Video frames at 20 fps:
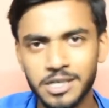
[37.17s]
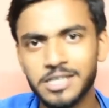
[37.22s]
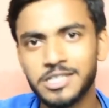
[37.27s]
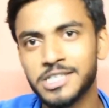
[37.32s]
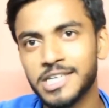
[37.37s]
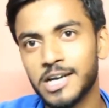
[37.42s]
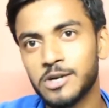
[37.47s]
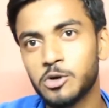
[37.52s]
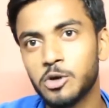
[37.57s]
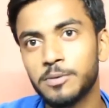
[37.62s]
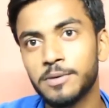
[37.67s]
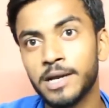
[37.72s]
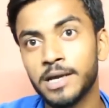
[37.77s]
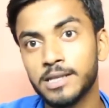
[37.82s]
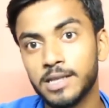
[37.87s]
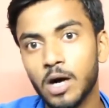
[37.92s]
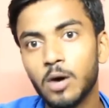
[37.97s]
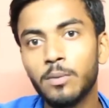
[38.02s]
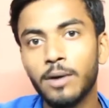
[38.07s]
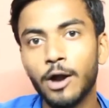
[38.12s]
জানি শেয়ার করবে
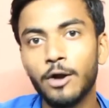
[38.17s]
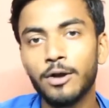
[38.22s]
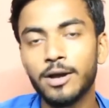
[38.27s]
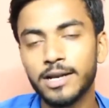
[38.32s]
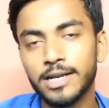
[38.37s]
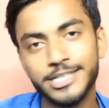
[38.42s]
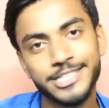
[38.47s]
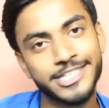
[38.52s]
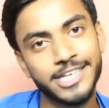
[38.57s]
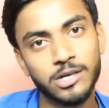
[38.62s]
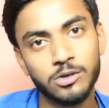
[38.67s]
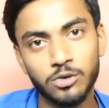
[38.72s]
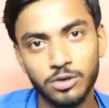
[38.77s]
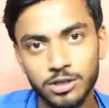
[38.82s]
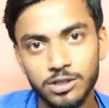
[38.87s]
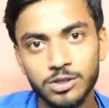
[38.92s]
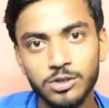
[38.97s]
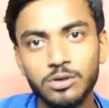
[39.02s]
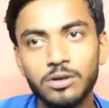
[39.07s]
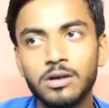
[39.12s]
না তাও ভালো লাগলে শেয়ার
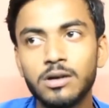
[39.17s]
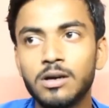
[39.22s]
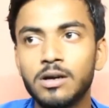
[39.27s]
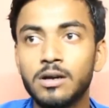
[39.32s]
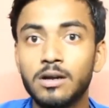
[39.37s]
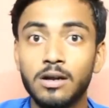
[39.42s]
করে দিও